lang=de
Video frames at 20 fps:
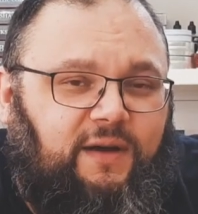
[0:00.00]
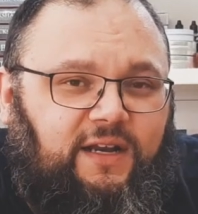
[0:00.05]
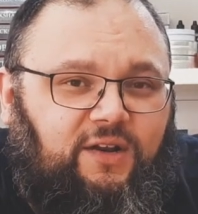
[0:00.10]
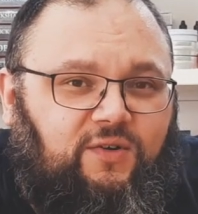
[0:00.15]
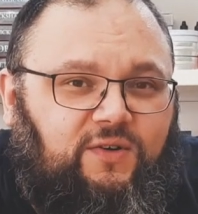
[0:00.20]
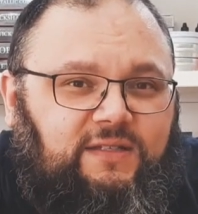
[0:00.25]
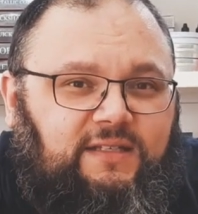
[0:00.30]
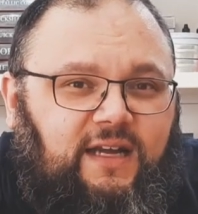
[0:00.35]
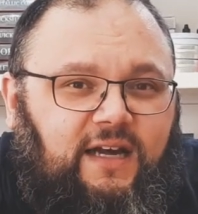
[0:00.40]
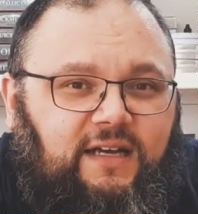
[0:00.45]
der
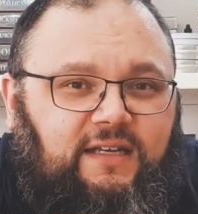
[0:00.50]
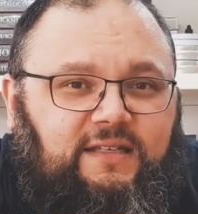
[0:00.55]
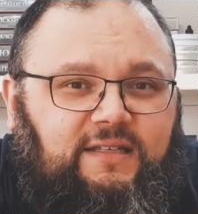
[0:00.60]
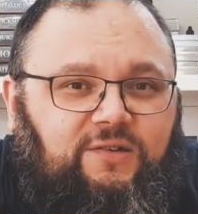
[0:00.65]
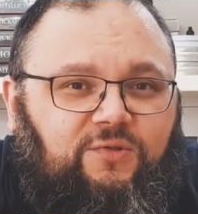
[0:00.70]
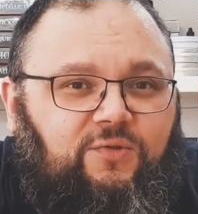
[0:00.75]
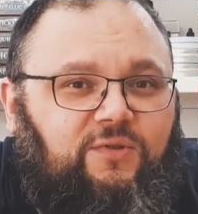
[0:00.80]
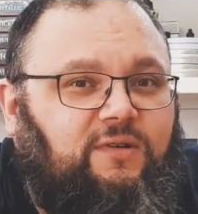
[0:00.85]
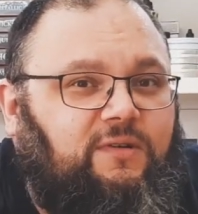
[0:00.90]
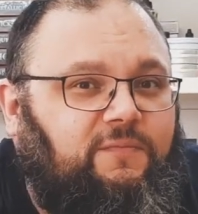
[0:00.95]

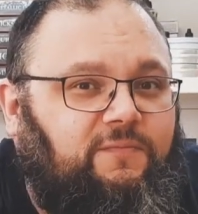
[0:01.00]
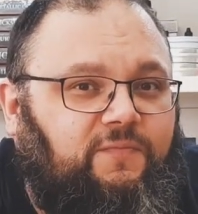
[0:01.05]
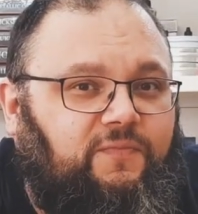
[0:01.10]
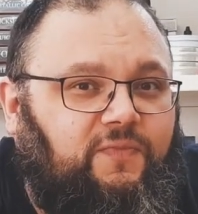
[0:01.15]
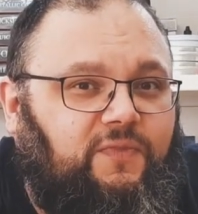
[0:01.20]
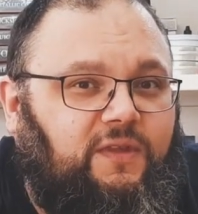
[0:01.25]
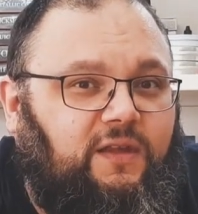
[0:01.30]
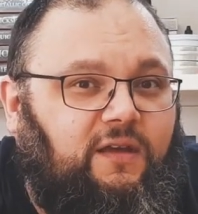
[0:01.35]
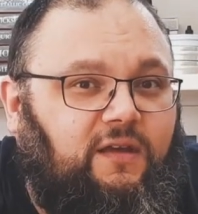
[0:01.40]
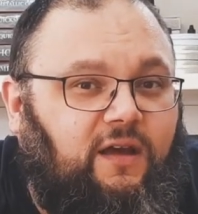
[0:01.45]
Osteraktion,
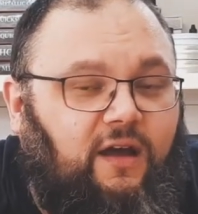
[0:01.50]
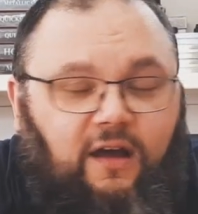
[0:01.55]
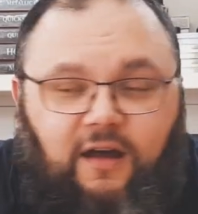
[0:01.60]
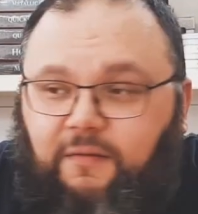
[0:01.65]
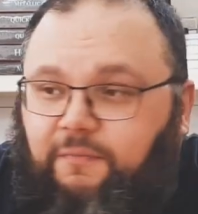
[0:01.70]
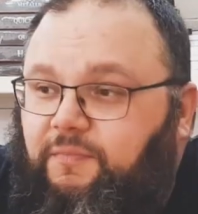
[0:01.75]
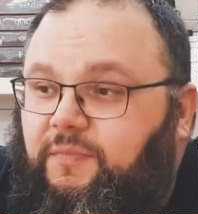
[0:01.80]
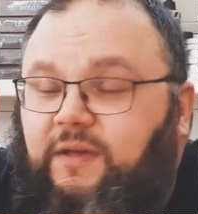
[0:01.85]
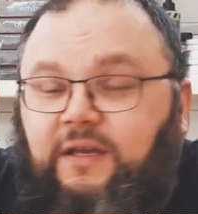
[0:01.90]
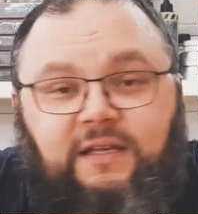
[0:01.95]

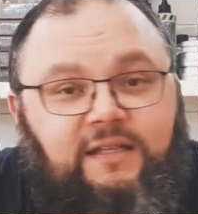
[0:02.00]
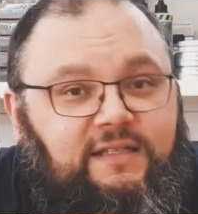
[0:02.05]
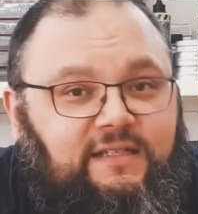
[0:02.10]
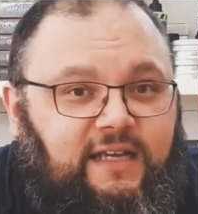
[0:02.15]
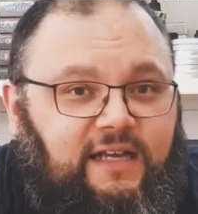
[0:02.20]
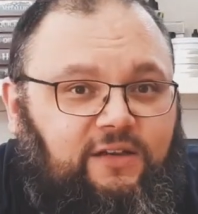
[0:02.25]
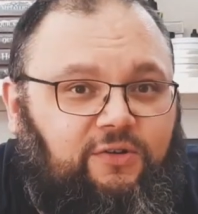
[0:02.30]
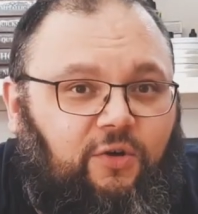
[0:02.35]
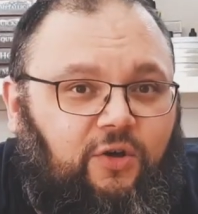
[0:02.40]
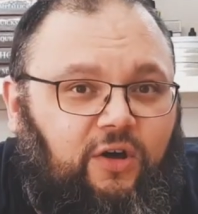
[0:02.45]
ähm,
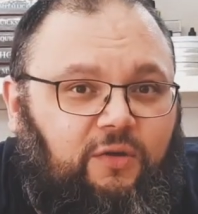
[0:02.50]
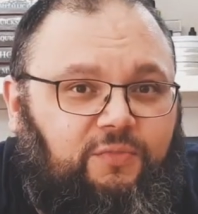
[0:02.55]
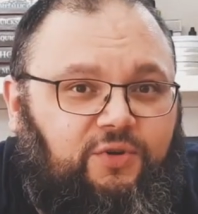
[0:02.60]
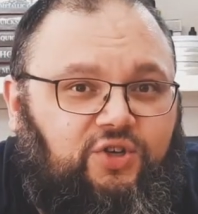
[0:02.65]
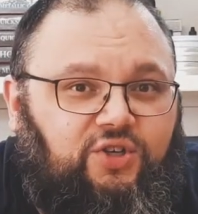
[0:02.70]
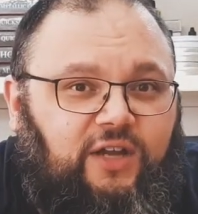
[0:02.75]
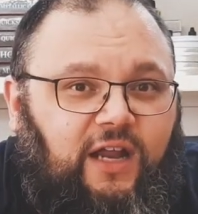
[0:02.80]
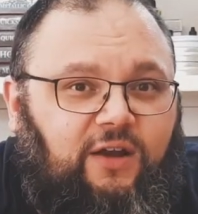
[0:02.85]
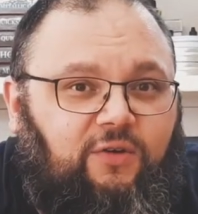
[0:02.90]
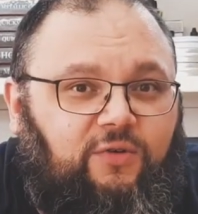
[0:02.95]
10 eure
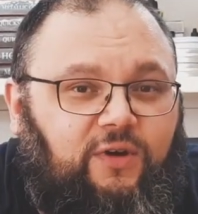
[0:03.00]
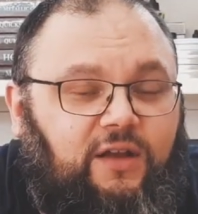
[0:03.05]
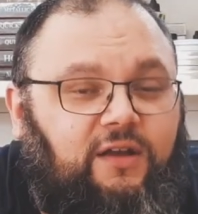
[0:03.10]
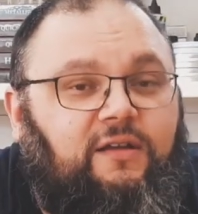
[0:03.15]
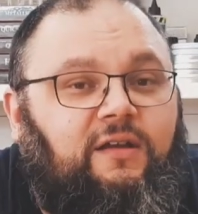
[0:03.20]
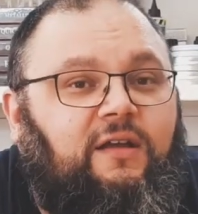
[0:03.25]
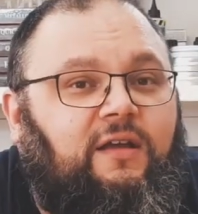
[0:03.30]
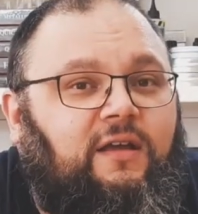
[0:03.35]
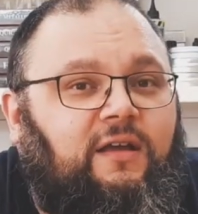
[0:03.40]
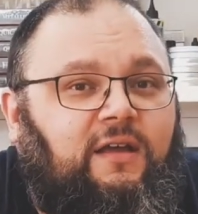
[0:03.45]

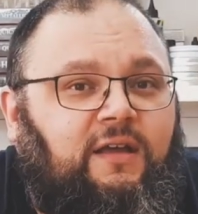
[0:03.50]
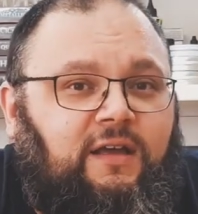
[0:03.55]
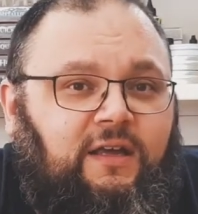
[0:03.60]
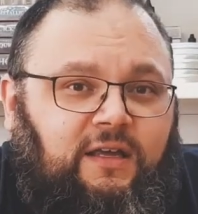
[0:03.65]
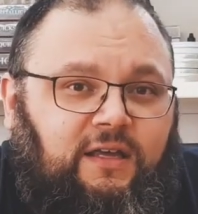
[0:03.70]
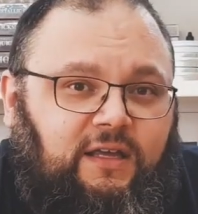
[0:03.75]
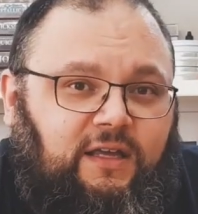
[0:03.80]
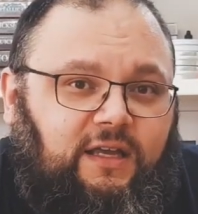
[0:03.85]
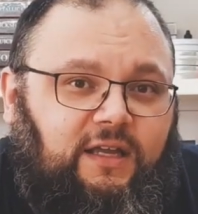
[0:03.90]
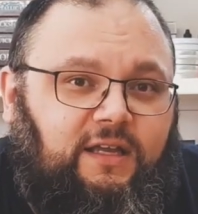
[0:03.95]
Bestellungen
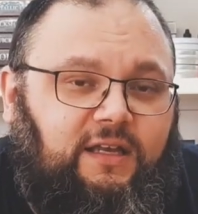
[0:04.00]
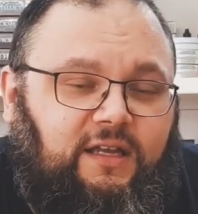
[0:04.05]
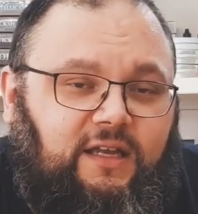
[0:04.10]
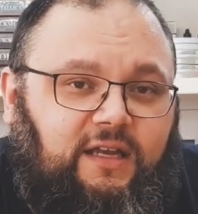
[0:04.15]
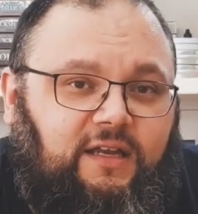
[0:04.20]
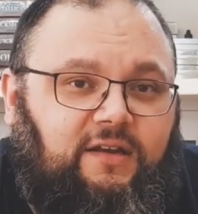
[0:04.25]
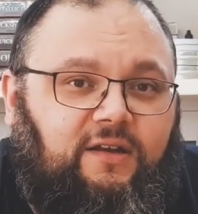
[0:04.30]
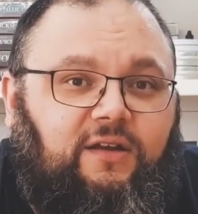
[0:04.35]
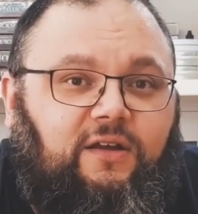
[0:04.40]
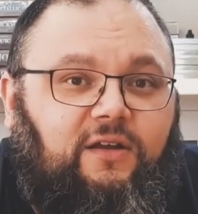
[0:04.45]
in
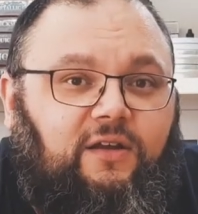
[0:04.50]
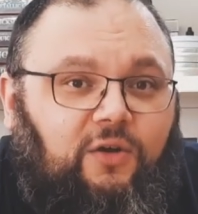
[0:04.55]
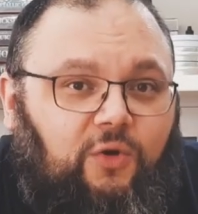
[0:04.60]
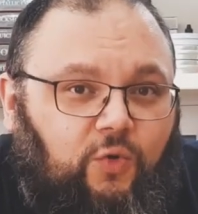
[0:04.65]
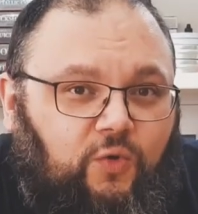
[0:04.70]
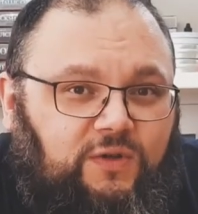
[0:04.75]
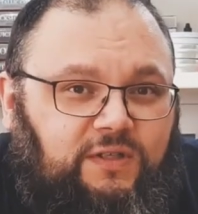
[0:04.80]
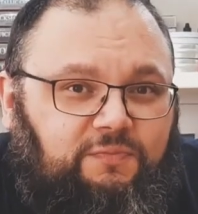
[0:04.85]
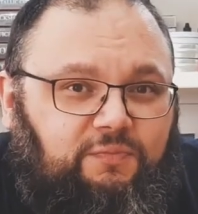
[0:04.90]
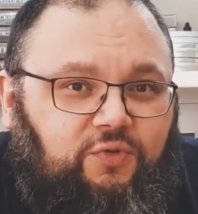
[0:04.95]
den
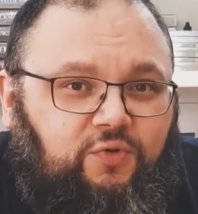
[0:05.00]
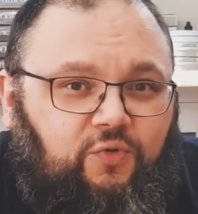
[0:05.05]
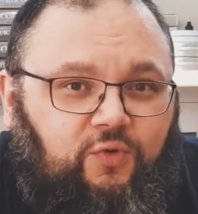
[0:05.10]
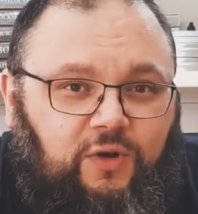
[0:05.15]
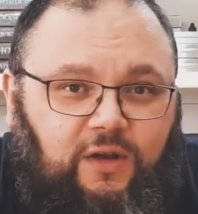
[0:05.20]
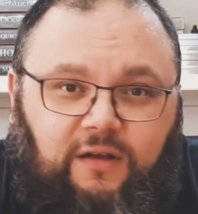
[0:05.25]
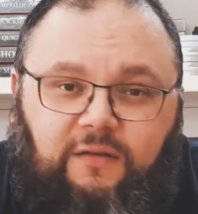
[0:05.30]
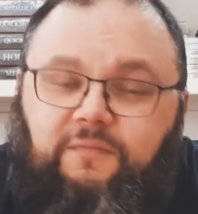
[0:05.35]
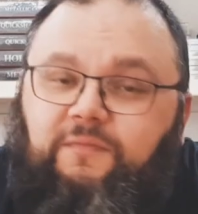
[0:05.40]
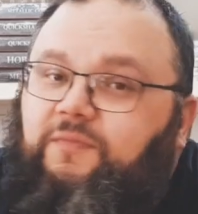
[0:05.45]

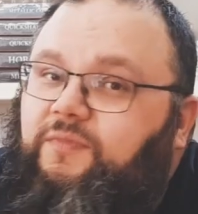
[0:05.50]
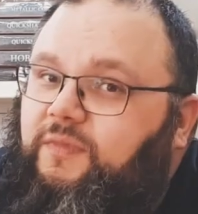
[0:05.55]
Lospool.